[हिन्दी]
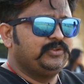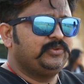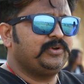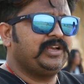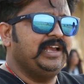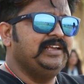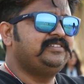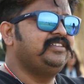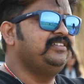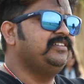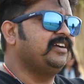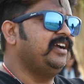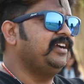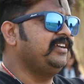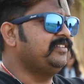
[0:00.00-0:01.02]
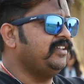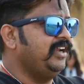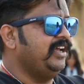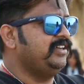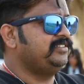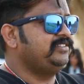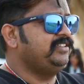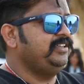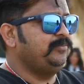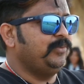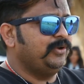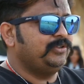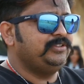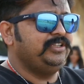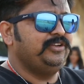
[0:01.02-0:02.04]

तो ऐसी जगह की तलाश थी बहुत